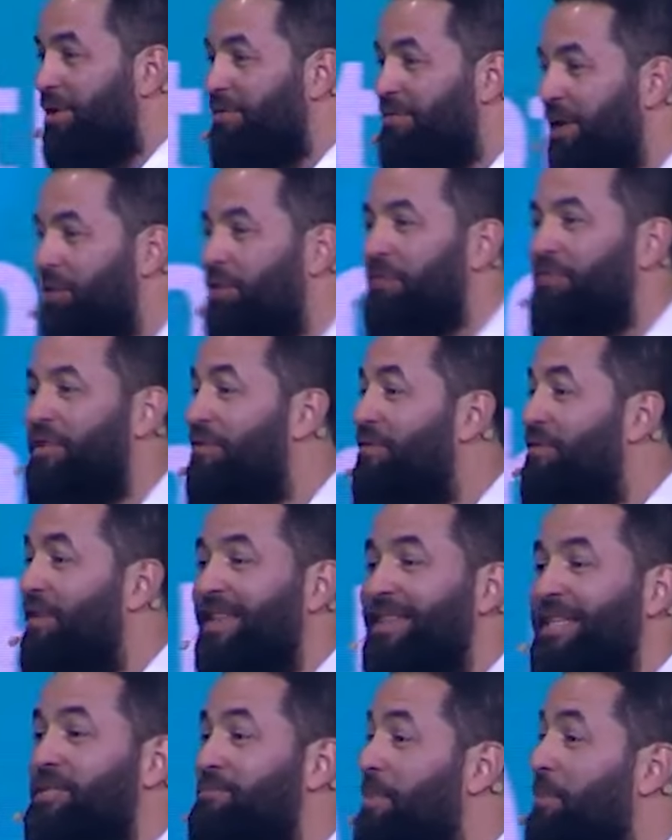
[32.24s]
o evento eu vi
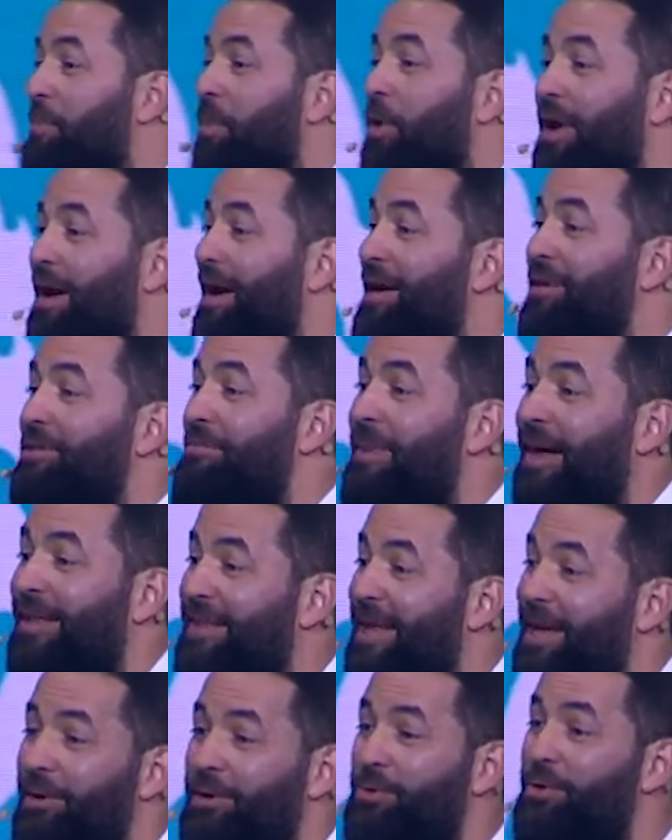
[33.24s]
vendas pipocando e
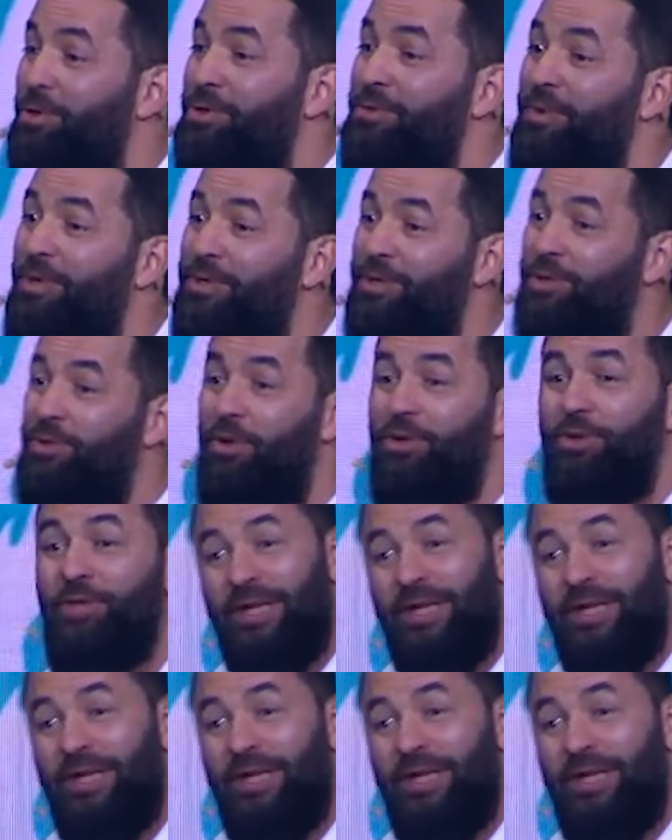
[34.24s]
batendo. 2018, eu